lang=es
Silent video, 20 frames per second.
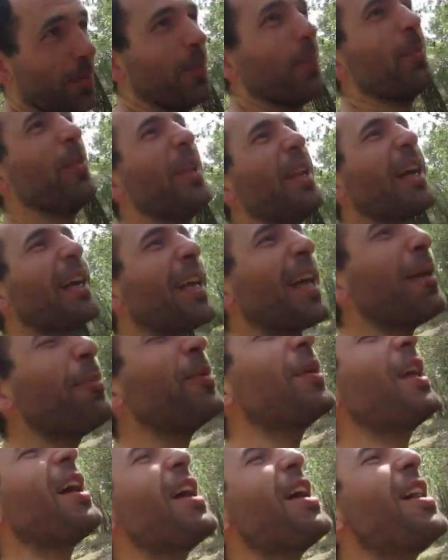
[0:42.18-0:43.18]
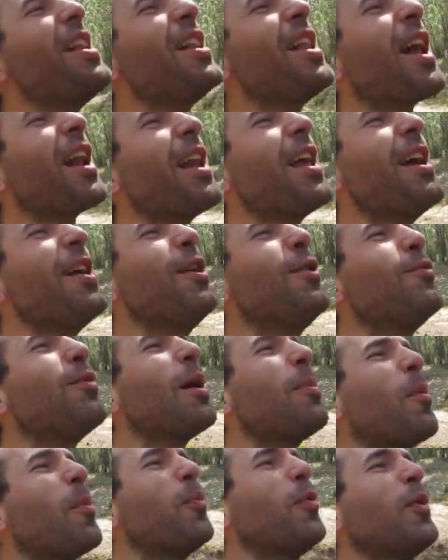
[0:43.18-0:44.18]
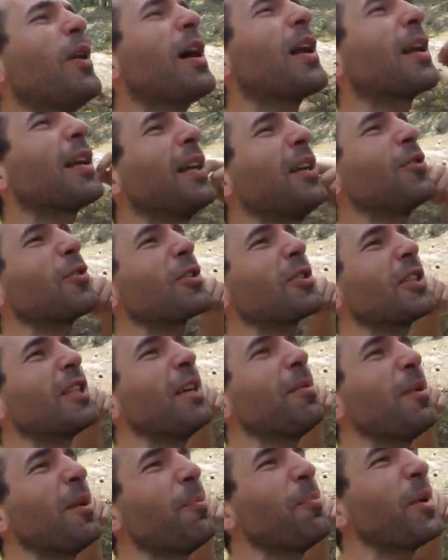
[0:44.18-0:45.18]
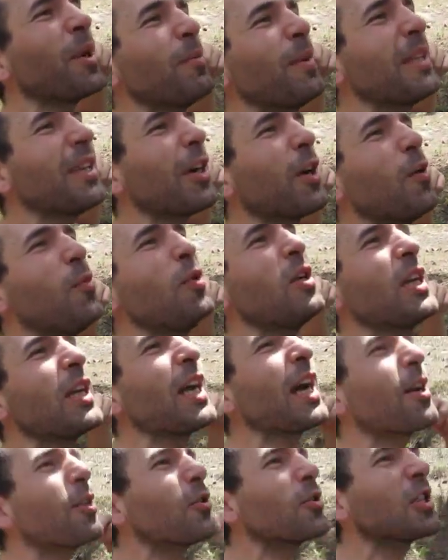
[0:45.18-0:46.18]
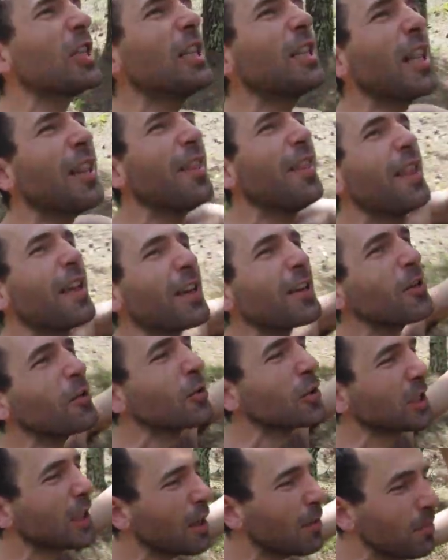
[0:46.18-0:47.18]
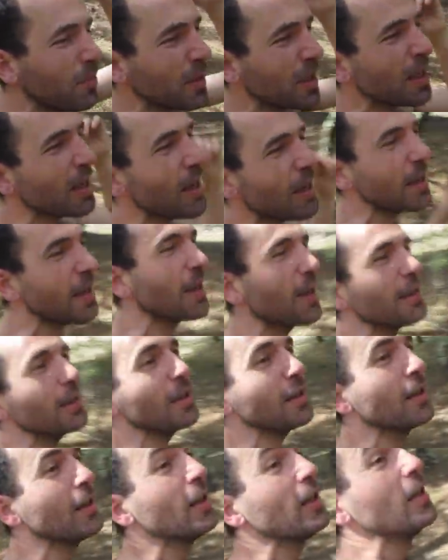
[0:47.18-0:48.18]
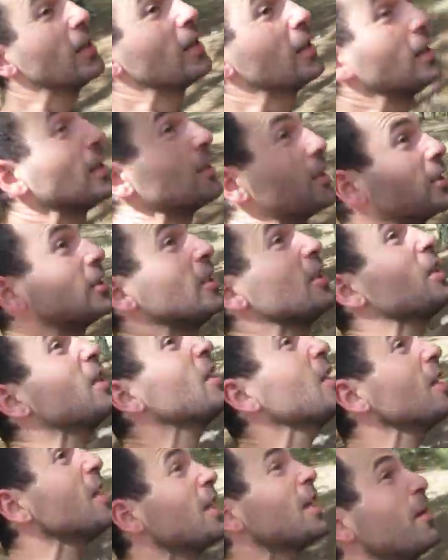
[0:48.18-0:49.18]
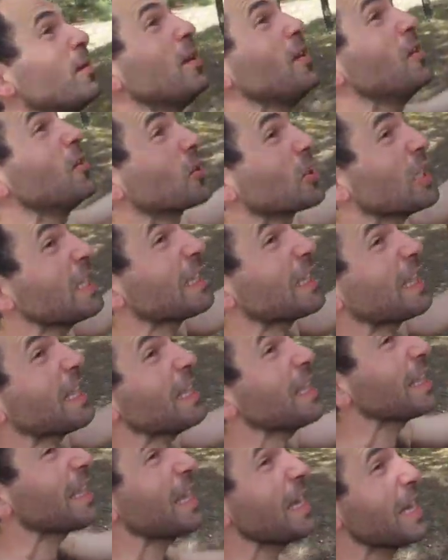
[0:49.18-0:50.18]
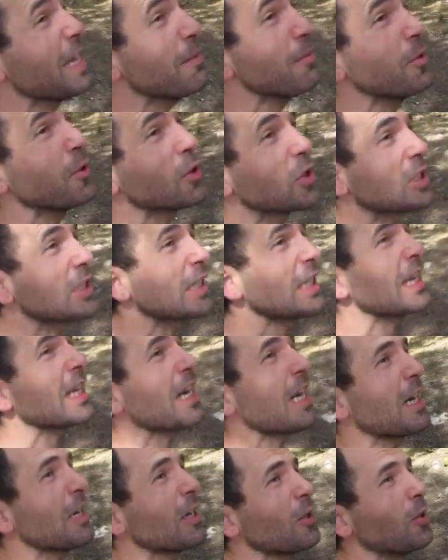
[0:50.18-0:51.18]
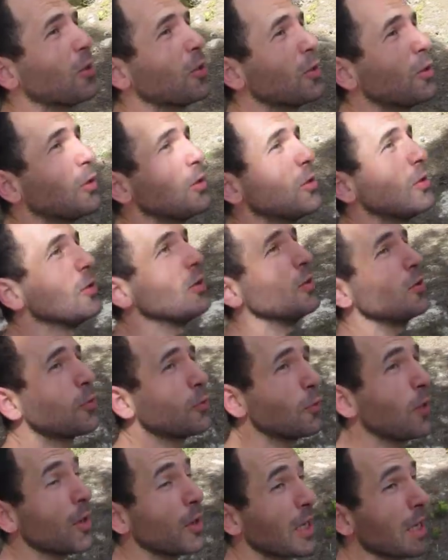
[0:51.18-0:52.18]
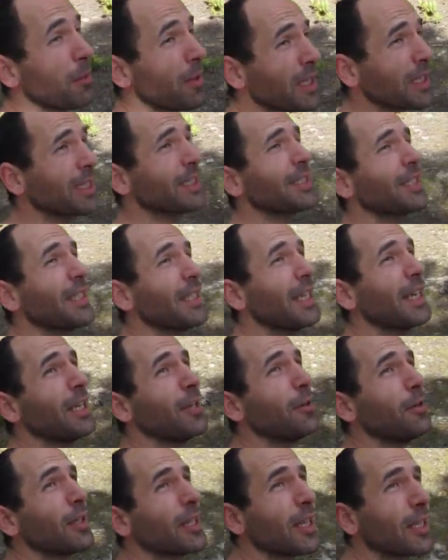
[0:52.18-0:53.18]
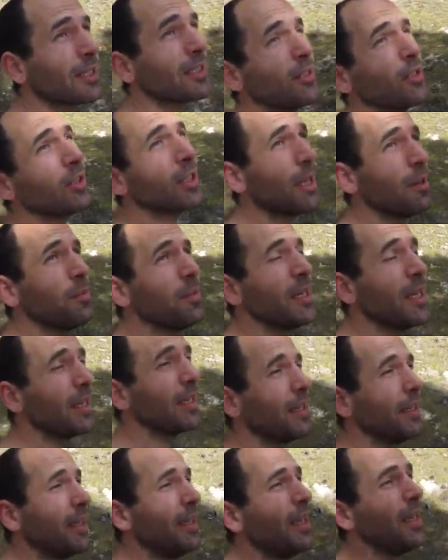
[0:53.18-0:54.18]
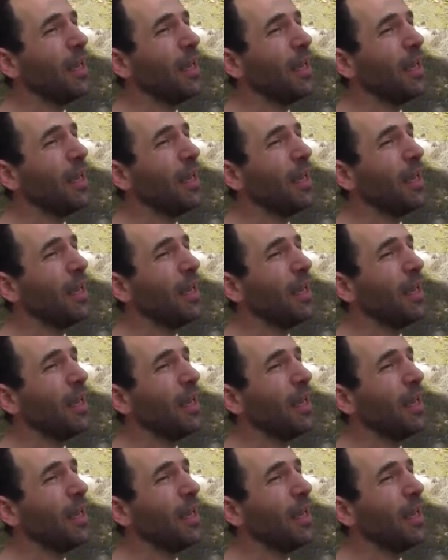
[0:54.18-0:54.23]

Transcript: Mira qué bien la lengua popular que nos permite comunicarnos y entendernos también Sí, qué bien nos entendemos, carajo. Tú que hablas castellano, ¿verdad? Sí, yo también.